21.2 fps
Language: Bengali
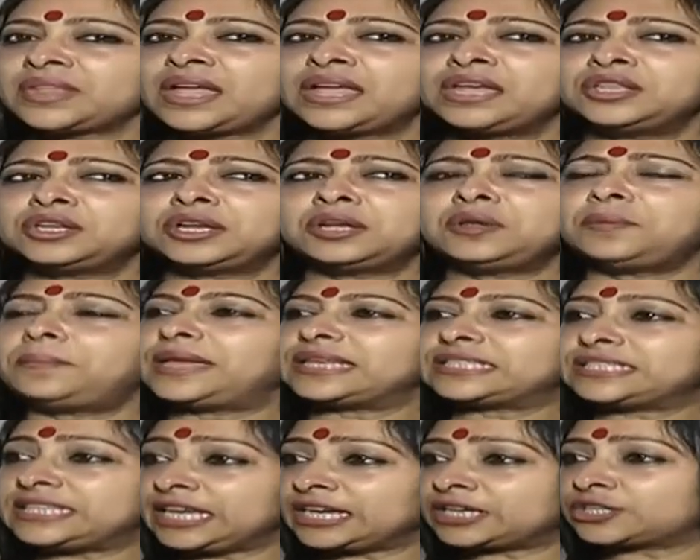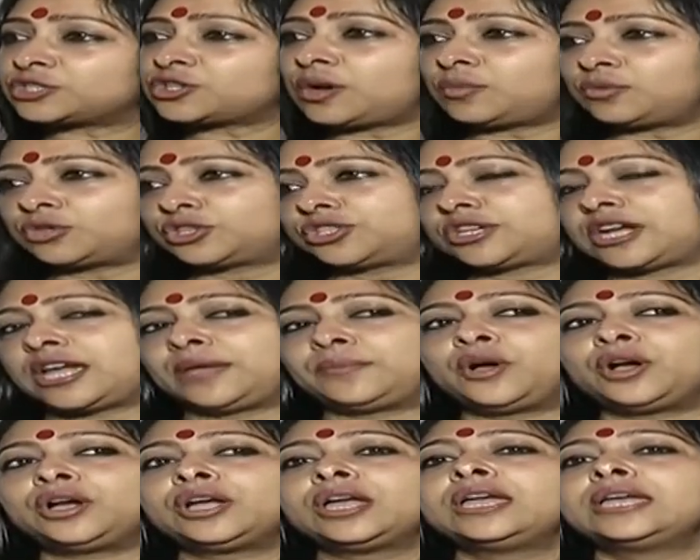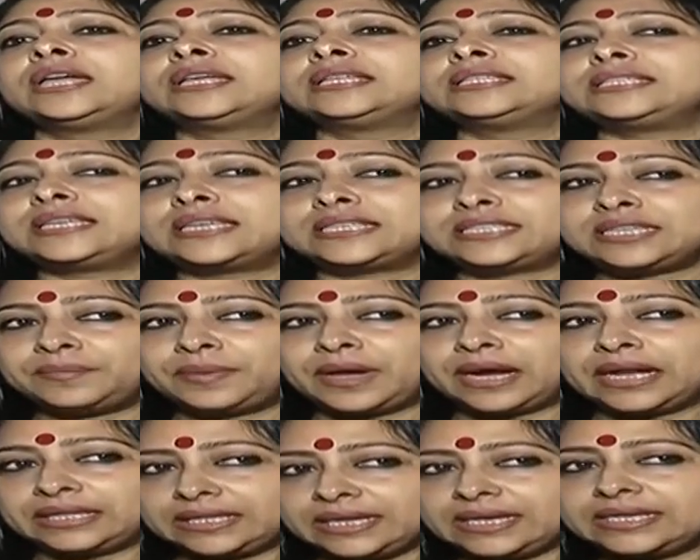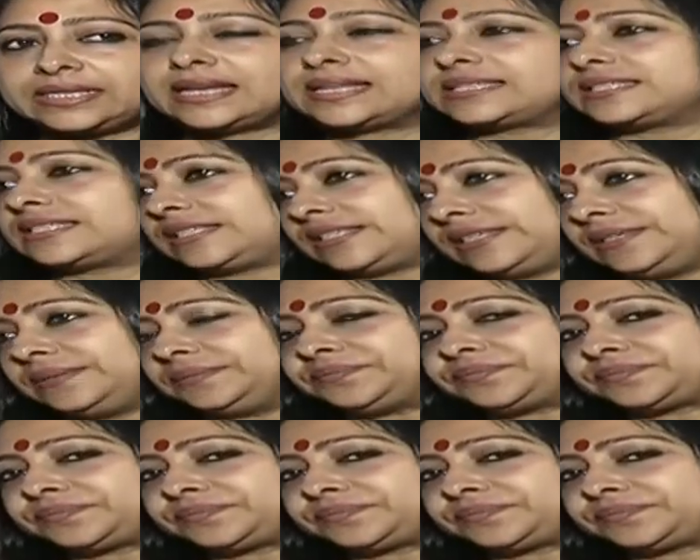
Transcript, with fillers: এগুলো বেসিক সমস্যা এবং যে যে পাড়াতেই যাচ্ছি